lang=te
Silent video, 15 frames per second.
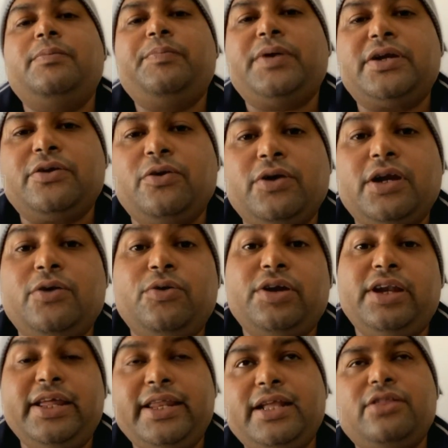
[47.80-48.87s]
పట్టుకోగలం ఒక
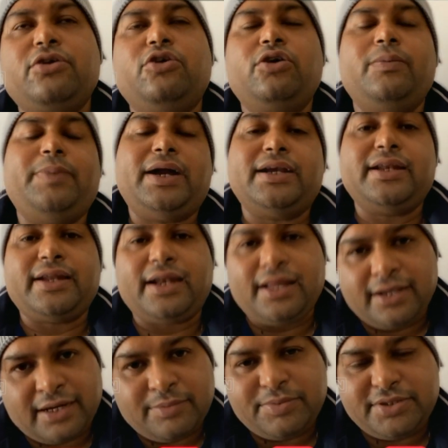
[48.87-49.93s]
లిరిక్తో ఒక పాటను ఎలా
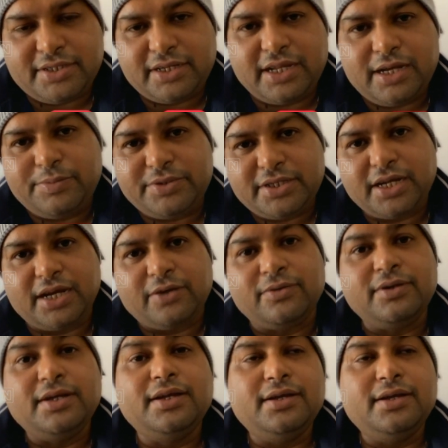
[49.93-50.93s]
కనిపించ గెలిపించగలం